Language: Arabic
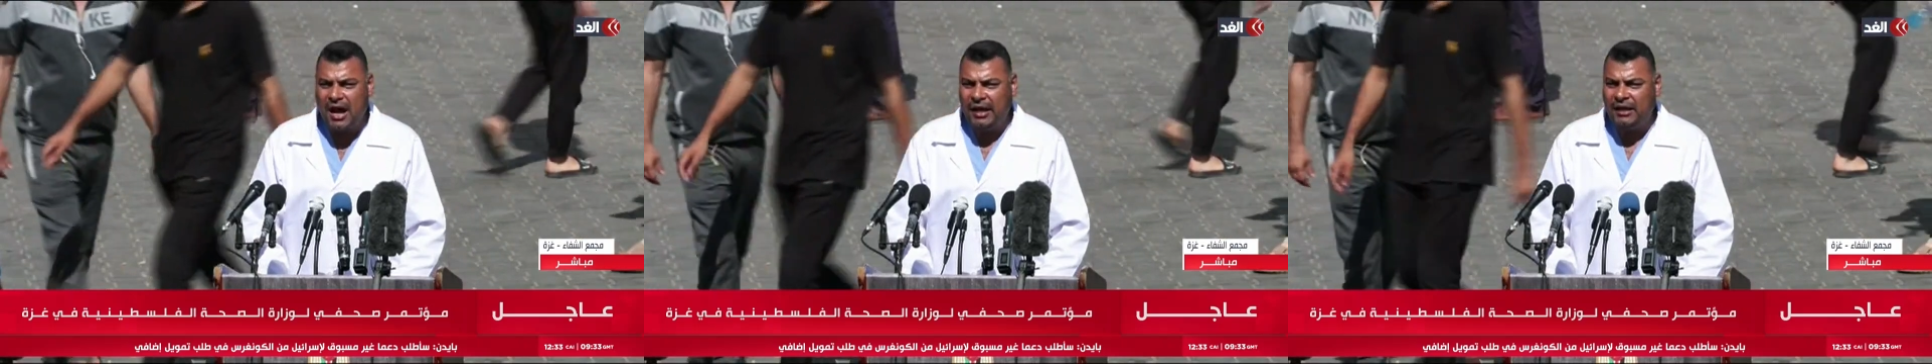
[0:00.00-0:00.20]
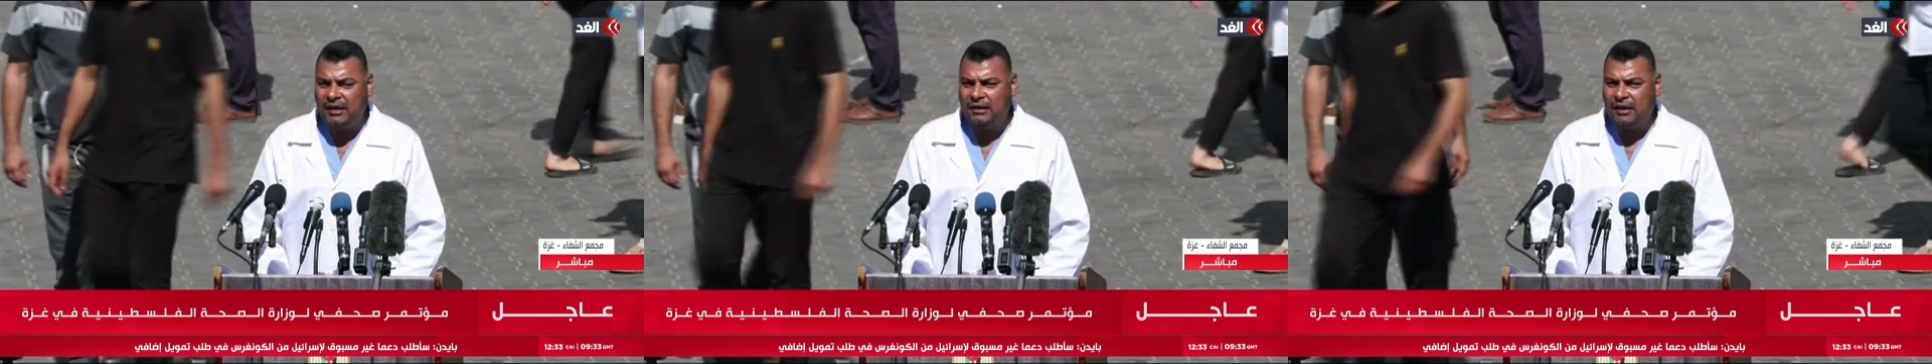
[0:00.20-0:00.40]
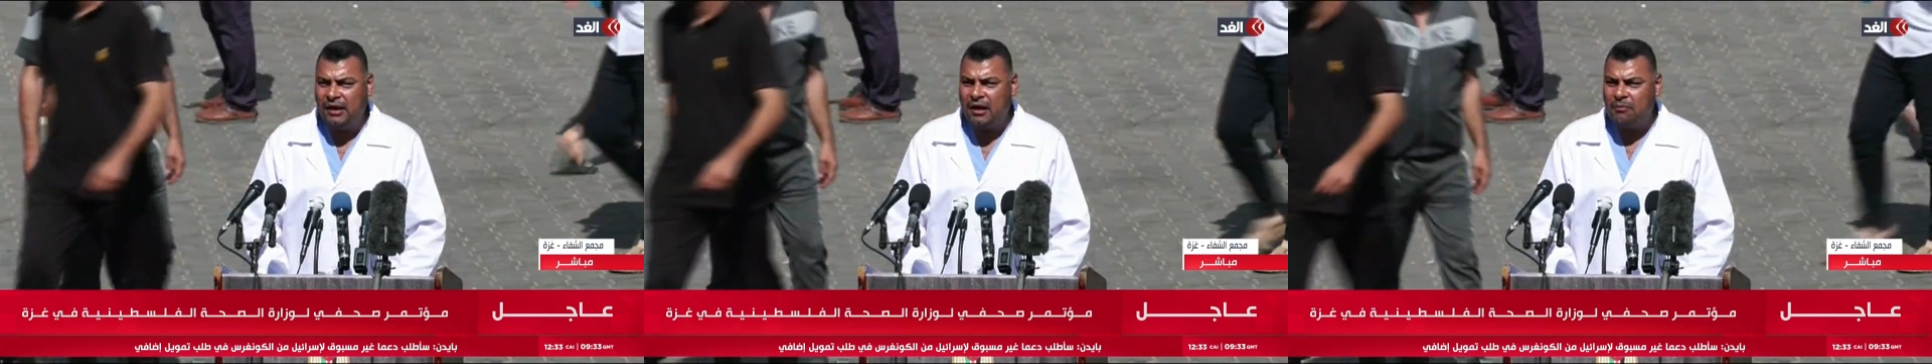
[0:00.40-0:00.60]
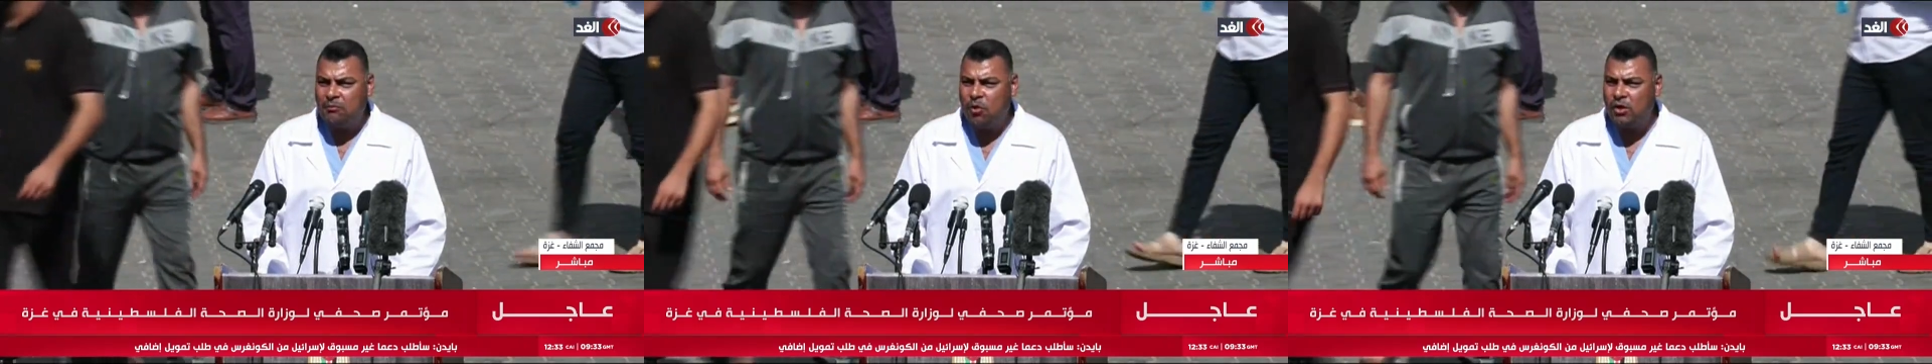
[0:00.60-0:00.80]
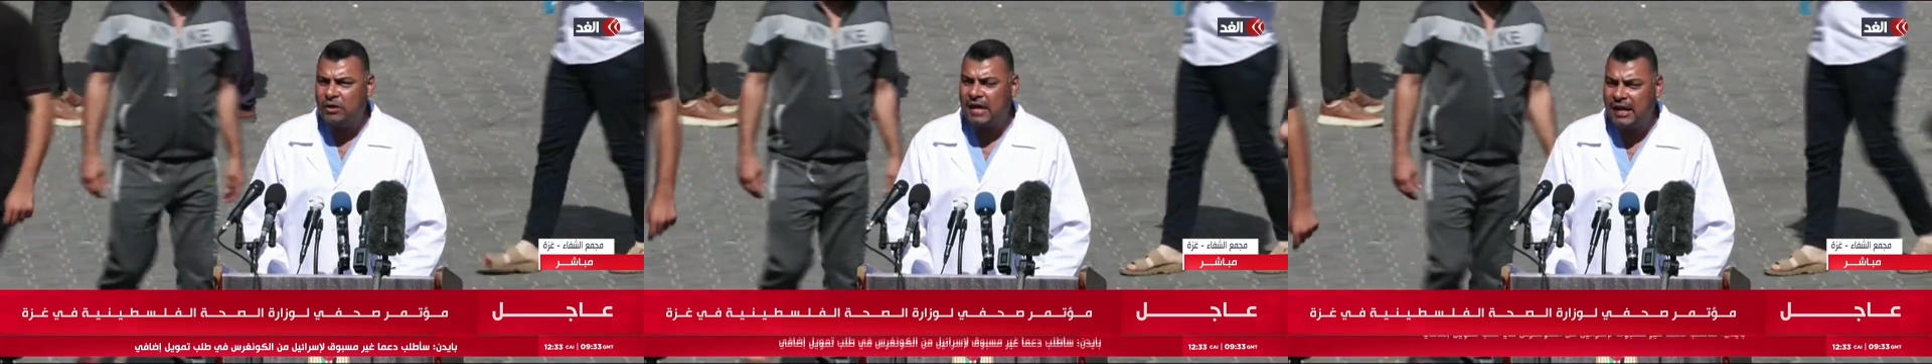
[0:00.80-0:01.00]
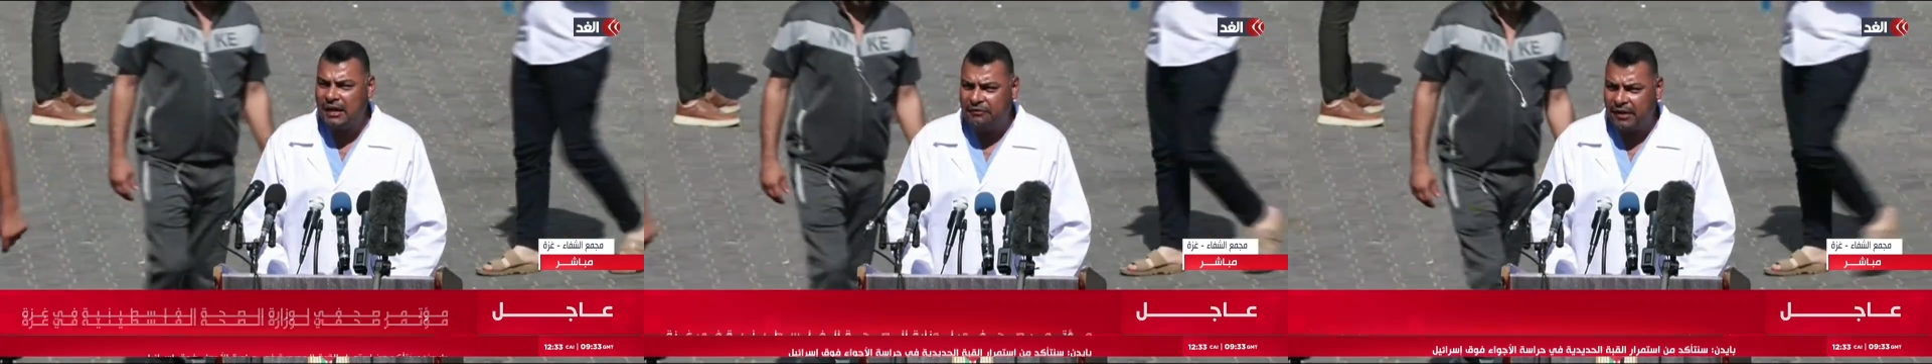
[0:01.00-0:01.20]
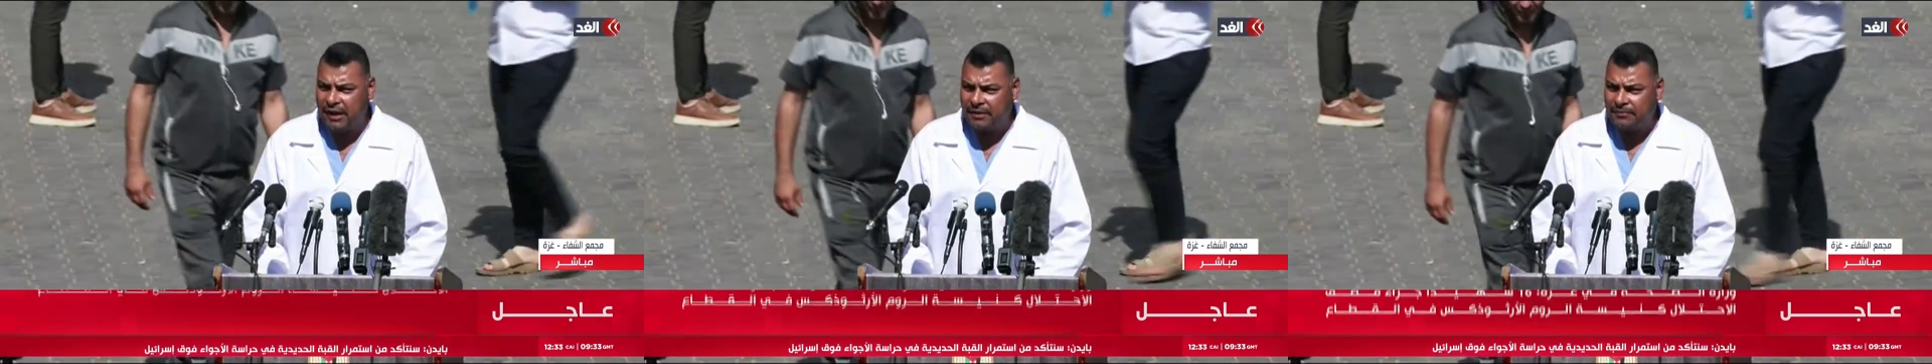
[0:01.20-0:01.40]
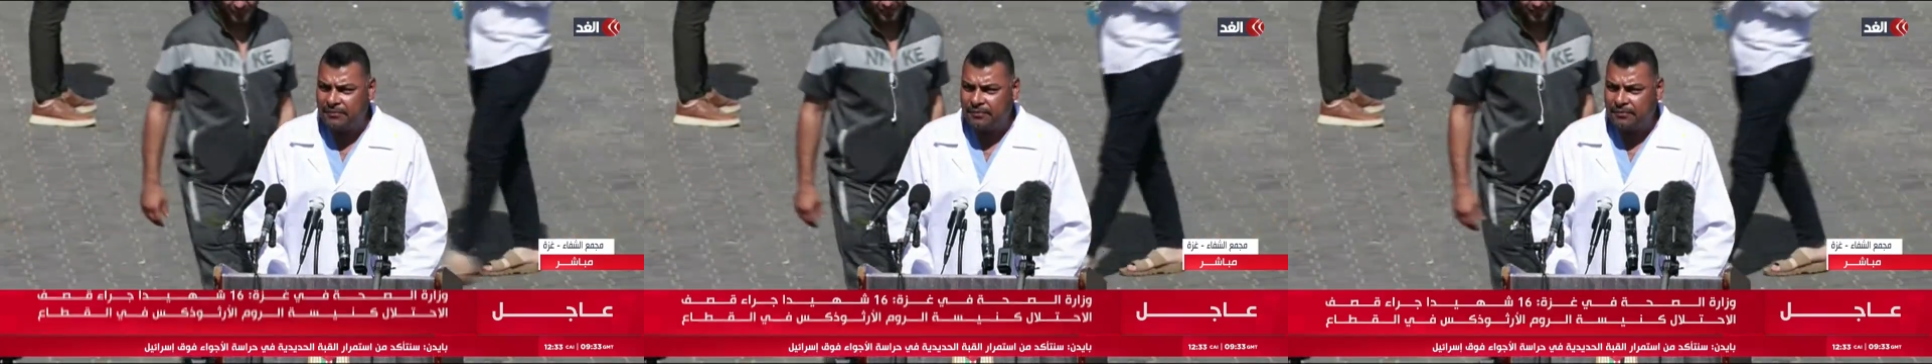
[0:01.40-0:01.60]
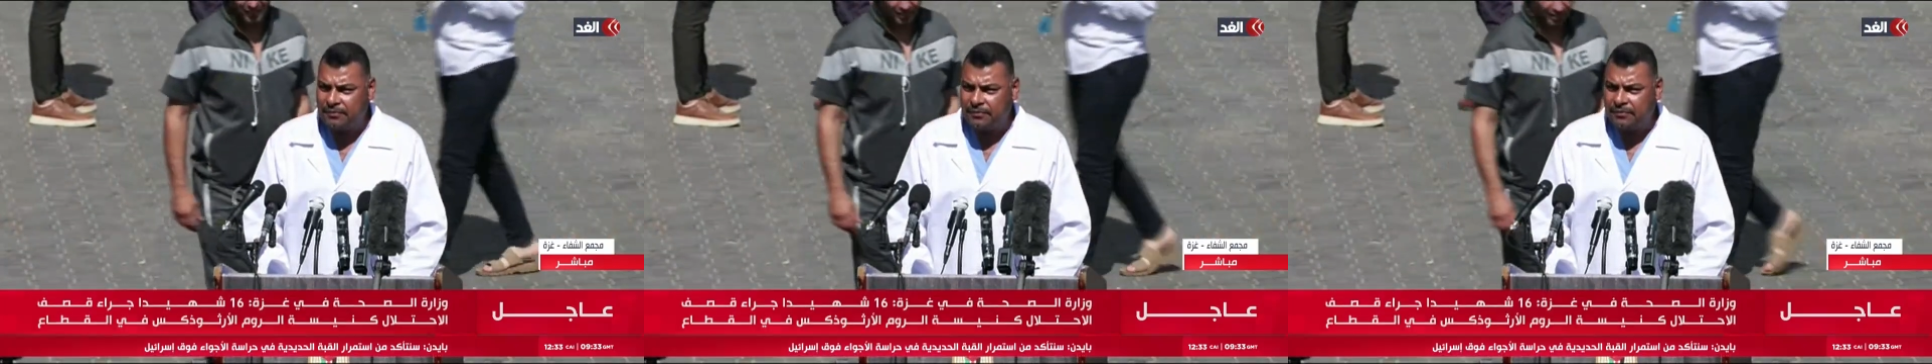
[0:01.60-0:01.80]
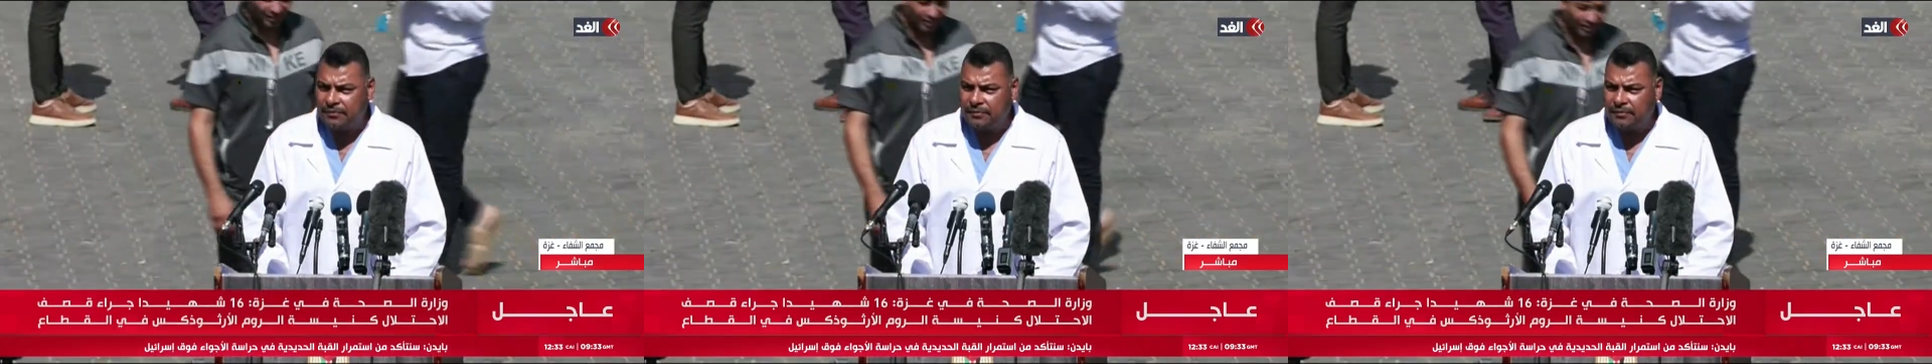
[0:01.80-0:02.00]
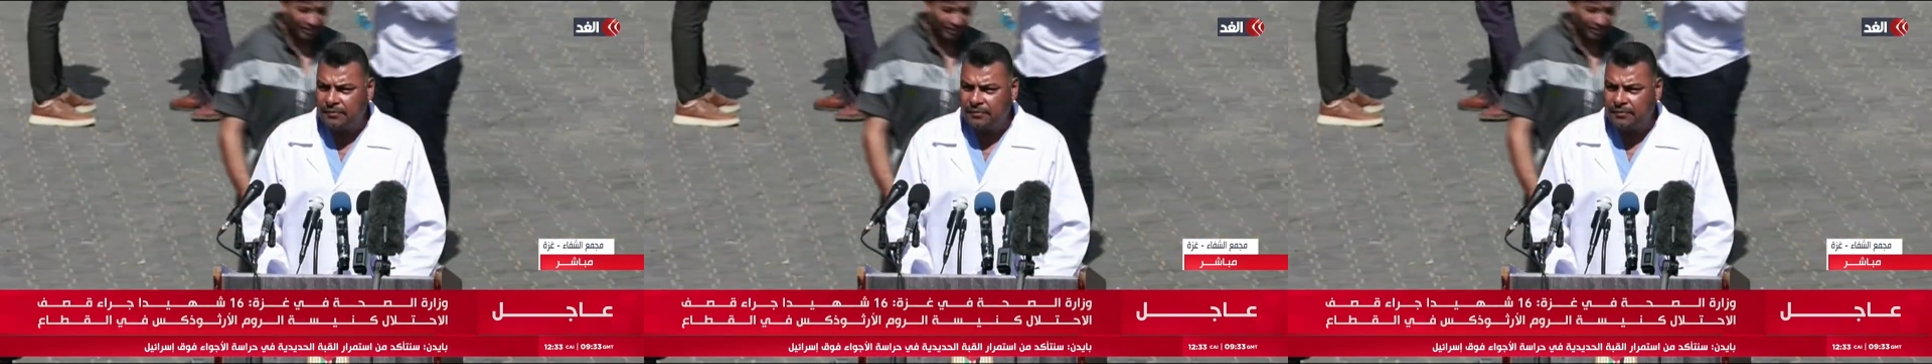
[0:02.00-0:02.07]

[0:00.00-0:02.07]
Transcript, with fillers: بجراح مختلفة